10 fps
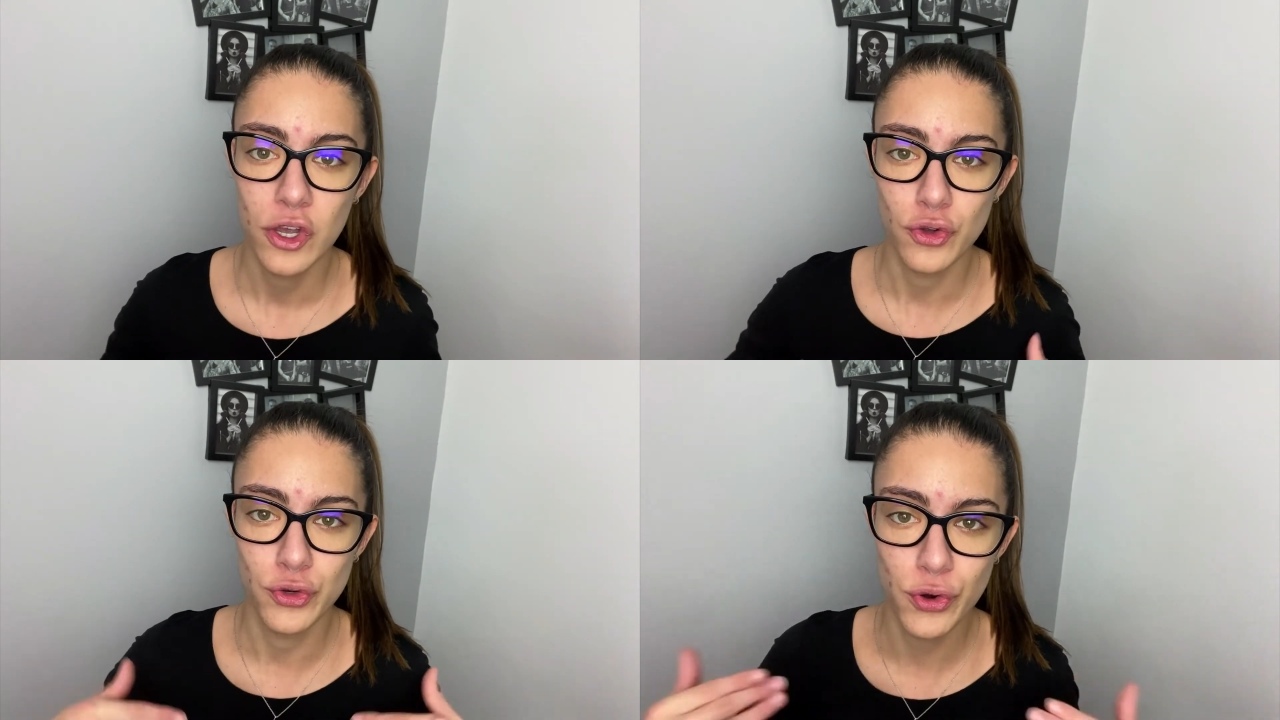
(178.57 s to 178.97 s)

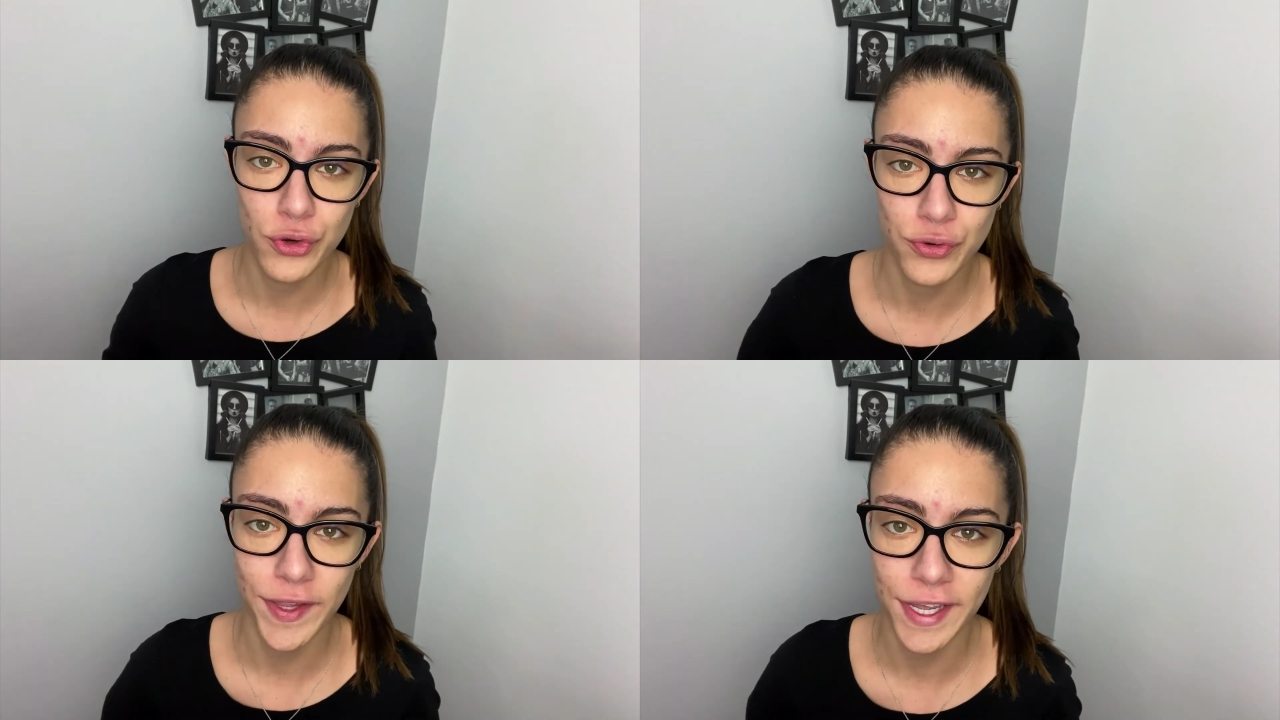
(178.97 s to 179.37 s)
je
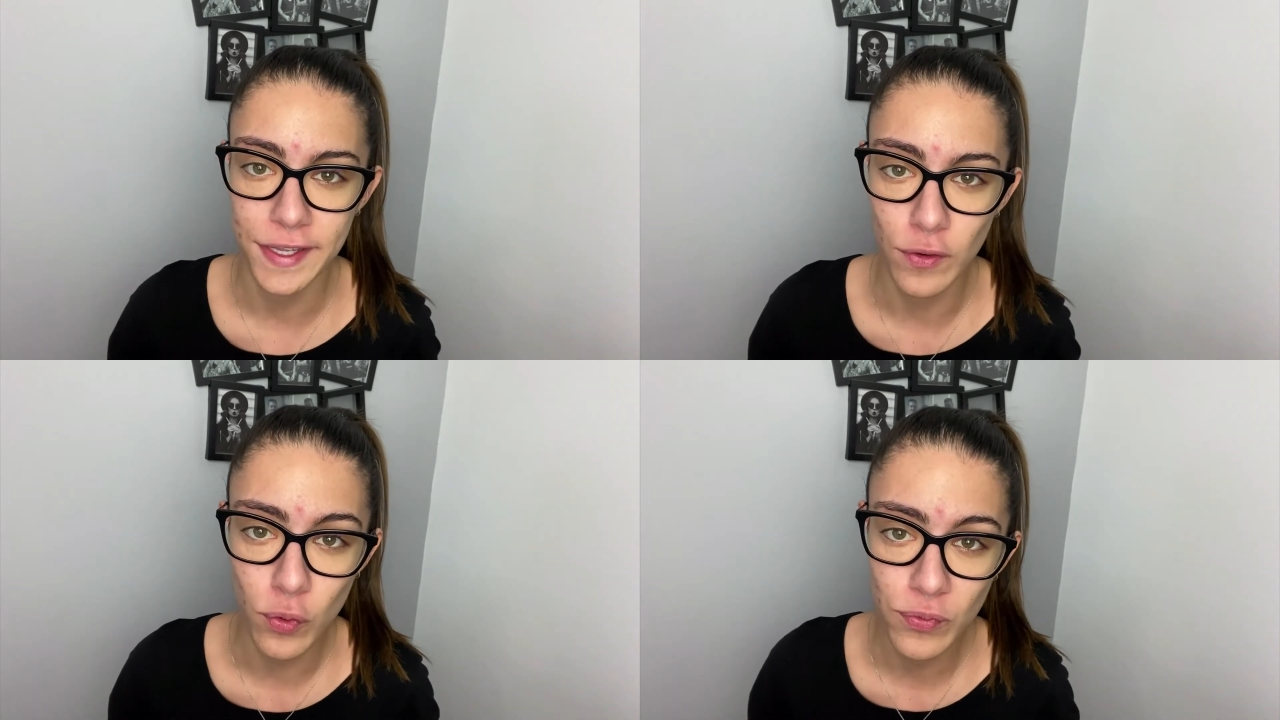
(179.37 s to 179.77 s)
rejoindrai
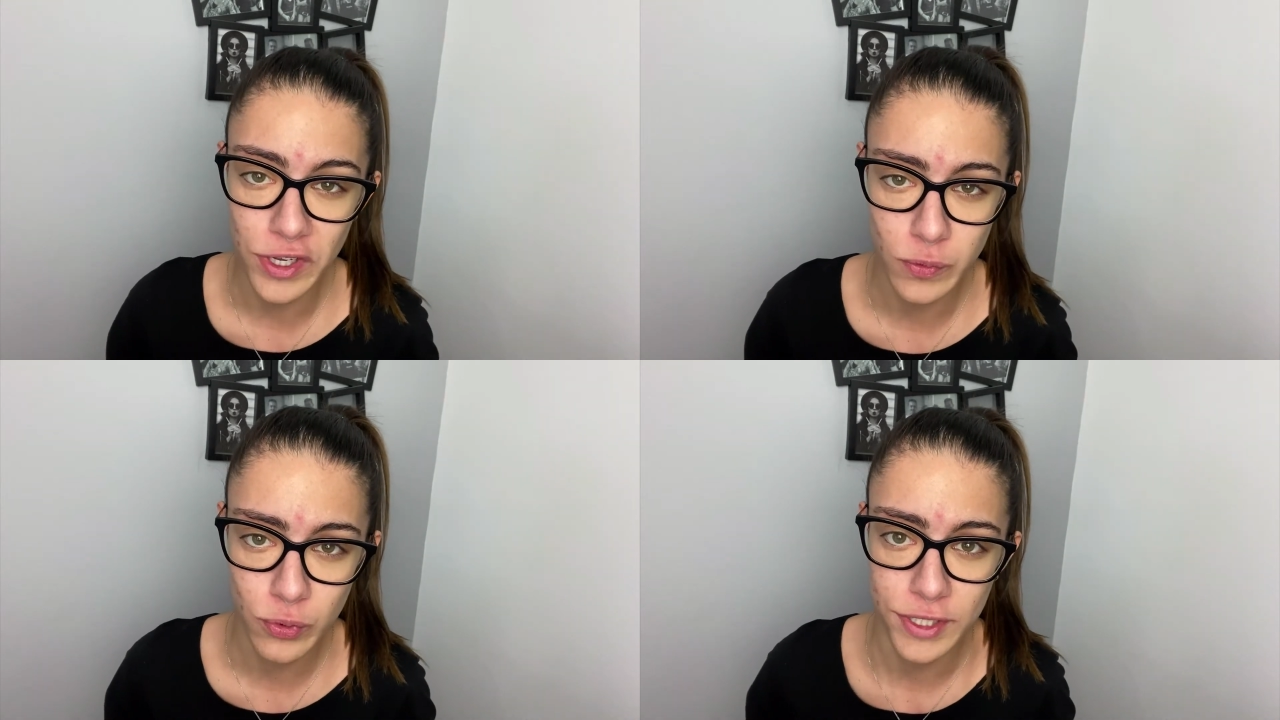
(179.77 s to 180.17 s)
des groupes
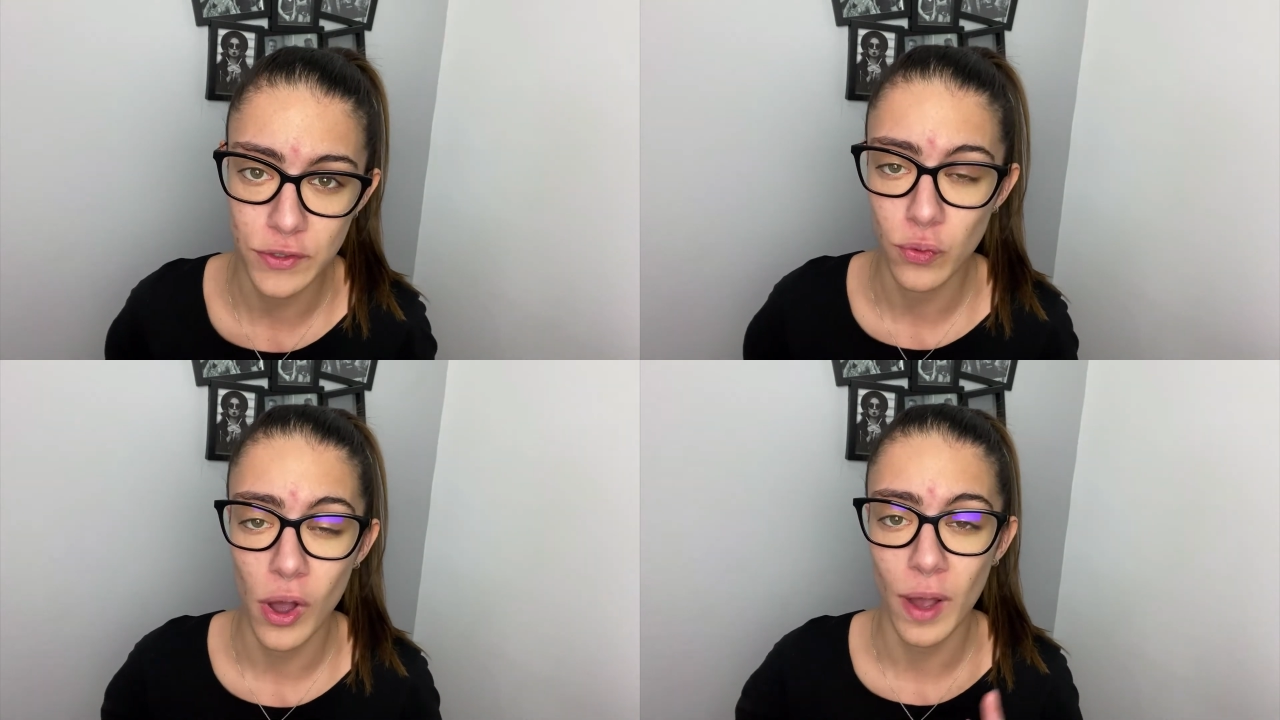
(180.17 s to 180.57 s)
Facebook qui
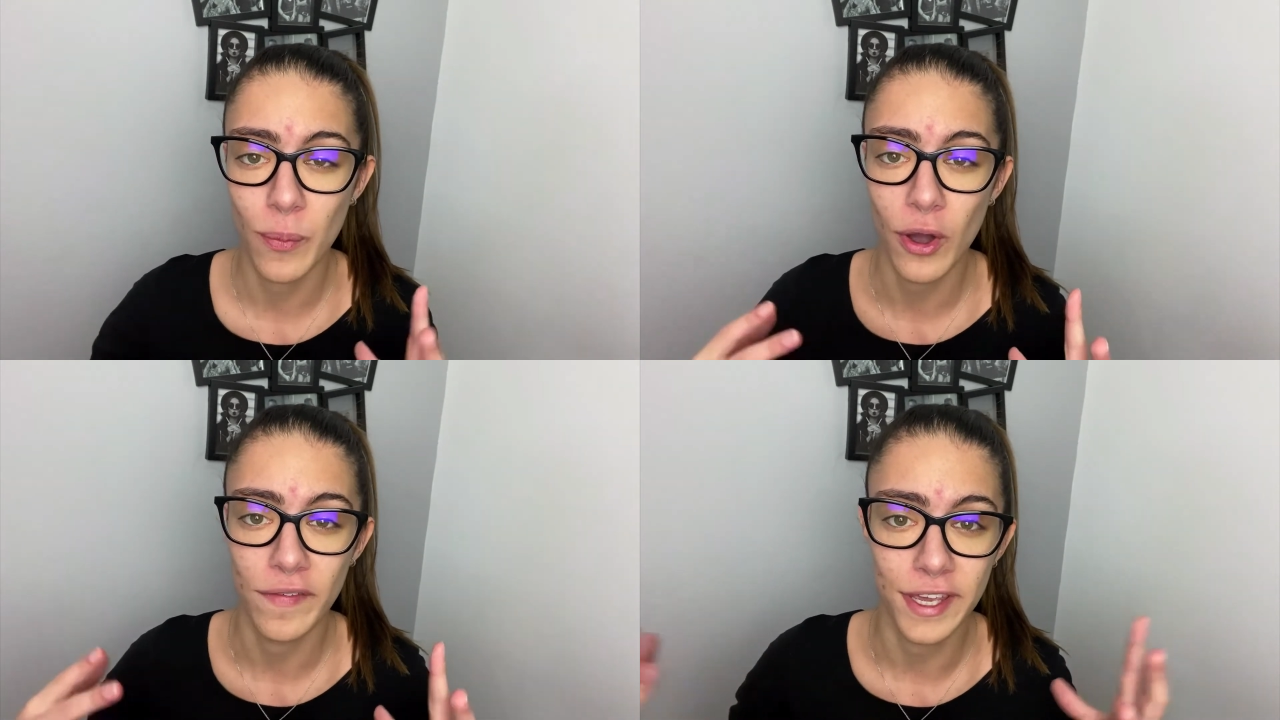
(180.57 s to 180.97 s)
sont en
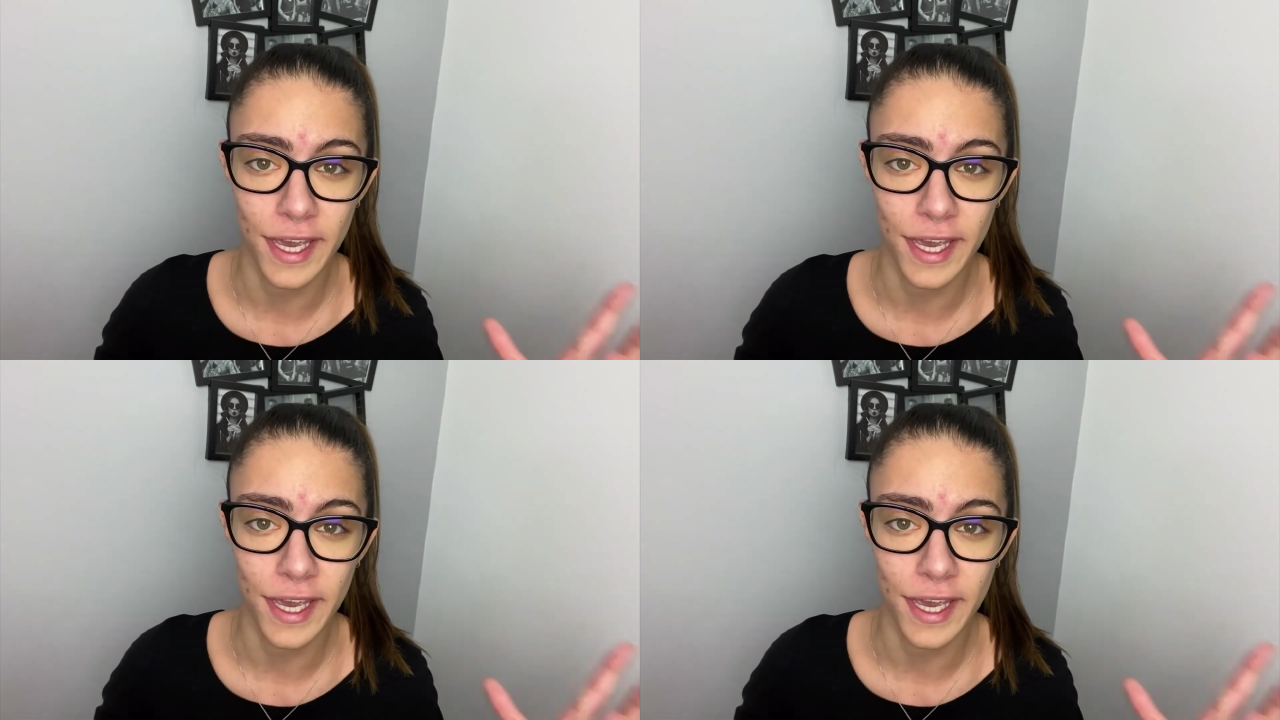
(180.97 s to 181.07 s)
rapport avec